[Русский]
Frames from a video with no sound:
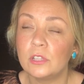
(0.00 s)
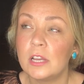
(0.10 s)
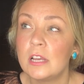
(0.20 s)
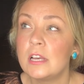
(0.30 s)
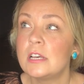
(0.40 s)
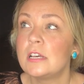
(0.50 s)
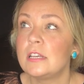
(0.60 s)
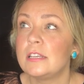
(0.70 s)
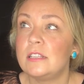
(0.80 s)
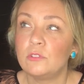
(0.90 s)
вот
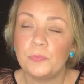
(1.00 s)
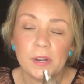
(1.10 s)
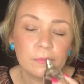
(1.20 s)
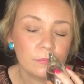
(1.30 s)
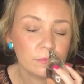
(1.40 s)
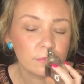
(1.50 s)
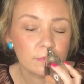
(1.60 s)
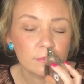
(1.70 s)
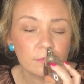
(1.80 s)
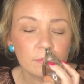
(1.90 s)
если вот прям
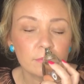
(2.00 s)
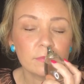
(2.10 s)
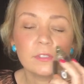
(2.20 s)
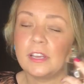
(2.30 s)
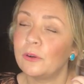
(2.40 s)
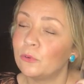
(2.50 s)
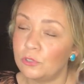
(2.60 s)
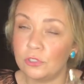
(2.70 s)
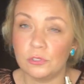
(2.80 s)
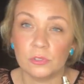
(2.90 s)
я
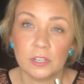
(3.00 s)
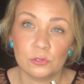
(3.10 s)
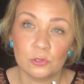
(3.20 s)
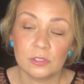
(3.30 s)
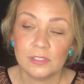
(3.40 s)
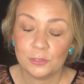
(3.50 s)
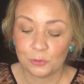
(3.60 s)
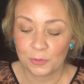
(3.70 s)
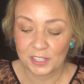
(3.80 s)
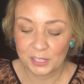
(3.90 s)
очень ее хорошо
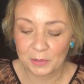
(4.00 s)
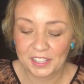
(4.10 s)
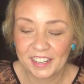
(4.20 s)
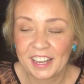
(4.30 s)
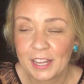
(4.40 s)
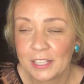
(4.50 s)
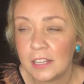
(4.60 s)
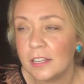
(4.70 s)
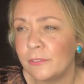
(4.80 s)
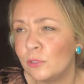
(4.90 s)
слышу, у меня даже была такая
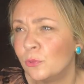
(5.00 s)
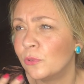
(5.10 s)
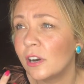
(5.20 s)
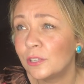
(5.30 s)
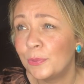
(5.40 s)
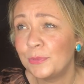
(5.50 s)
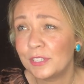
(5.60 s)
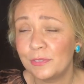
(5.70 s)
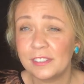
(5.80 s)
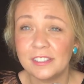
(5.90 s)
идея, я все думаю, как бы
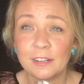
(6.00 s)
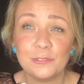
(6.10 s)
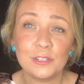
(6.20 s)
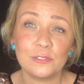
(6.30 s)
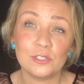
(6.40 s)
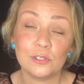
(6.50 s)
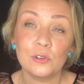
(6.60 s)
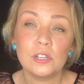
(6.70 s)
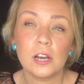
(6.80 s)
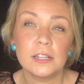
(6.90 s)
мне сфотографировать
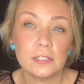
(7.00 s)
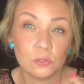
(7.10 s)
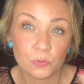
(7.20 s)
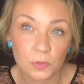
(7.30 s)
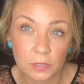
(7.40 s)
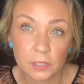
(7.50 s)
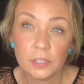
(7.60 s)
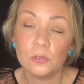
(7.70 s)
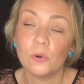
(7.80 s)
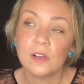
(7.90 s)
Жадор, я хотела купить
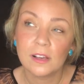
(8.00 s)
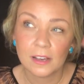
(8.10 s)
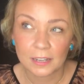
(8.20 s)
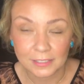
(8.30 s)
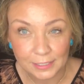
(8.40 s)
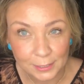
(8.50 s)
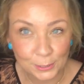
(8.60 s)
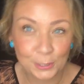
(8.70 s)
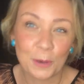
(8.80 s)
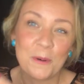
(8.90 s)
дыню,
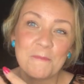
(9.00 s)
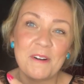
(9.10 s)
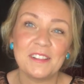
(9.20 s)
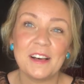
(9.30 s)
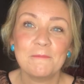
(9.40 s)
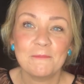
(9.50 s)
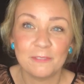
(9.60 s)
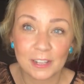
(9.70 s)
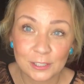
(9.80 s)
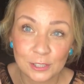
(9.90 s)
разрезать ее
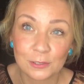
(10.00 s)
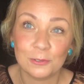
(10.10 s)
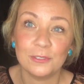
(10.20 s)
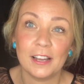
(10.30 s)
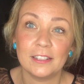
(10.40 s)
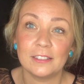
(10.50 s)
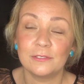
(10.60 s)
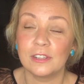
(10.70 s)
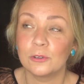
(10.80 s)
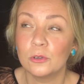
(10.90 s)
пополам, положить туда
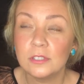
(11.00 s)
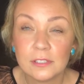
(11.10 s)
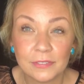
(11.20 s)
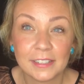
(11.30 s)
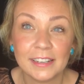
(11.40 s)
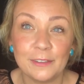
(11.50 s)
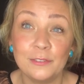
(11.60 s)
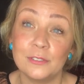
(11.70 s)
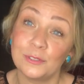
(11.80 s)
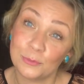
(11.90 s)
этот флакон и
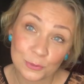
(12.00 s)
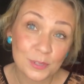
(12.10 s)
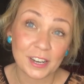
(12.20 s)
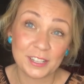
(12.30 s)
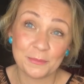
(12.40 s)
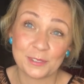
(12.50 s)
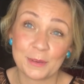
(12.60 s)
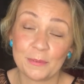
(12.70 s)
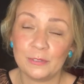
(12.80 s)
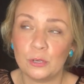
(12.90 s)
сфотографировать, может быть, как-нибудь
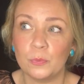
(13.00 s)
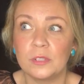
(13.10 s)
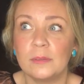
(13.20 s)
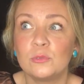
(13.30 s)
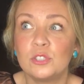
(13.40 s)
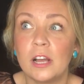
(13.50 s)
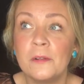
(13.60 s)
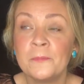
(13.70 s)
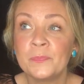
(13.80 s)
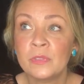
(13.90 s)
я повторю, потому что
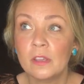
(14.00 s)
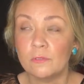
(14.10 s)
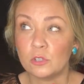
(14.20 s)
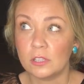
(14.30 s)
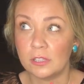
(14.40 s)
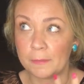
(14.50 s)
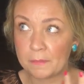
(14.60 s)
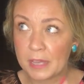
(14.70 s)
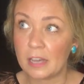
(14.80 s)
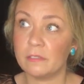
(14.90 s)
вот на
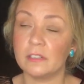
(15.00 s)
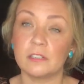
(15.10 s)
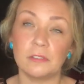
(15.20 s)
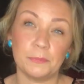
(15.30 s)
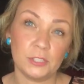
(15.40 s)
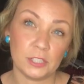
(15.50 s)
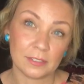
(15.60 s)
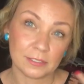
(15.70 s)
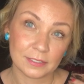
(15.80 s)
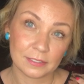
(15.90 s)
первых
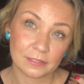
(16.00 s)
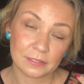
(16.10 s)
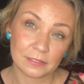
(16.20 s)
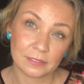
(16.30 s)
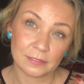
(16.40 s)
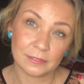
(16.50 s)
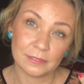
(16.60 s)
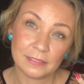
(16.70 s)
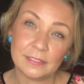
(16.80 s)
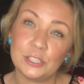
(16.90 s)
вообще
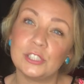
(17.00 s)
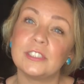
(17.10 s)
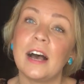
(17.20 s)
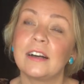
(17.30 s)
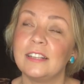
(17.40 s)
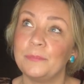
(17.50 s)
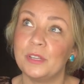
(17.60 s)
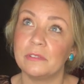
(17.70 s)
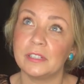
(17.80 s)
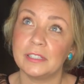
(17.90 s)
часах, на
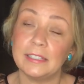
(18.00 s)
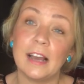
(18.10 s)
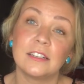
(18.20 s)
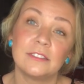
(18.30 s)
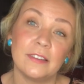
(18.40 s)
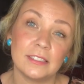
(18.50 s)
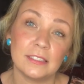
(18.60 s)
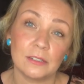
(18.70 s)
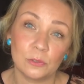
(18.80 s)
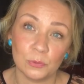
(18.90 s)
первых днях своих
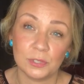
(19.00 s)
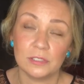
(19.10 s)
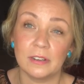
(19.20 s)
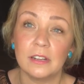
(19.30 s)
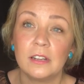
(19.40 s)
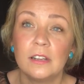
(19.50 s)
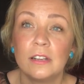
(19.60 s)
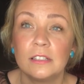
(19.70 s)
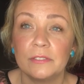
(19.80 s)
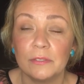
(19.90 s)
знакомства,
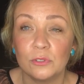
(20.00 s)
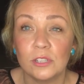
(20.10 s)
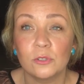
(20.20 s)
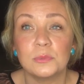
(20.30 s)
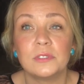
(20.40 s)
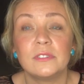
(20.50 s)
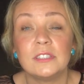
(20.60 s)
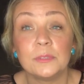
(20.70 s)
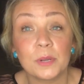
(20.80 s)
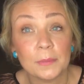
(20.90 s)
своего знакомства с
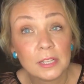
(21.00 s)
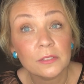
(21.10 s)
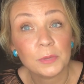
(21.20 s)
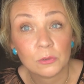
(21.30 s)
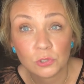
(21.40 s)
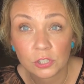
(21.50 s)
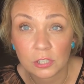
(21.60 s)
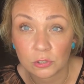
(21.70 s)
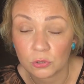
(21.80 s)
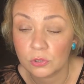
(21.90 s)
этим ароматом я очень
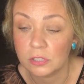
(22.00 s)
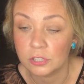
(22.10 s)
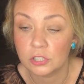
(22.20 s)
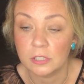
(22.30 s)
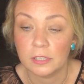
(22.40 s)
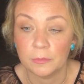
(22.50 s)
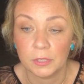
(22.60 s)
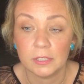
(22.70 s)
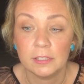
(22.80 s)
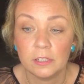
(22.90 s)
хорошо слышала
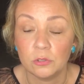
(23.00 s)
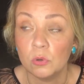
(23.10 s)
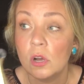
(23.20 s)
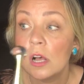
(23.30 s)
именно дыню.